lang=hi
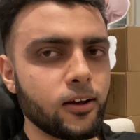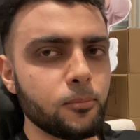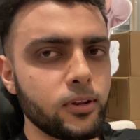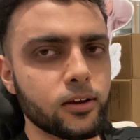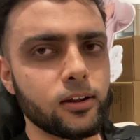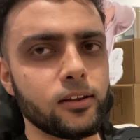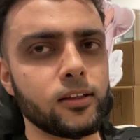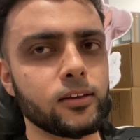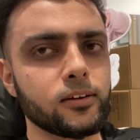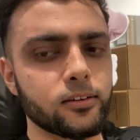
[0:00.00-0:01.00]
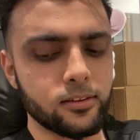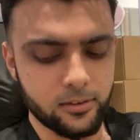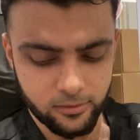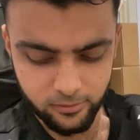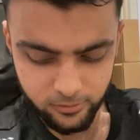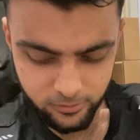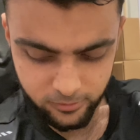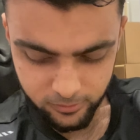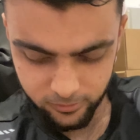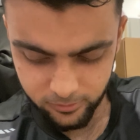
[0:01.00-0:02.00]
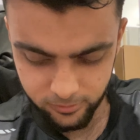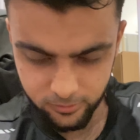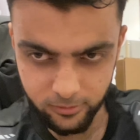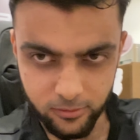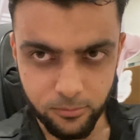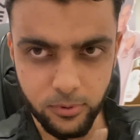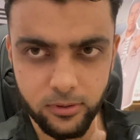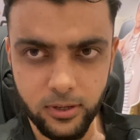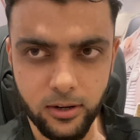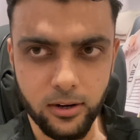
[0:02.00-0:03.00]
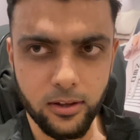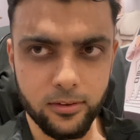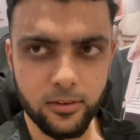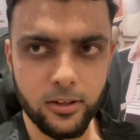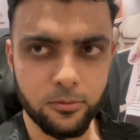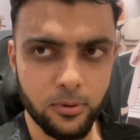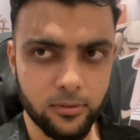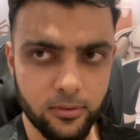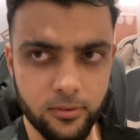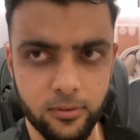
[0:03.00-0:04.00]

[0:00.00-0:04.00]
अभी निकलने वाली करते हैं पीछे खड़ा है सेल्स पर्सन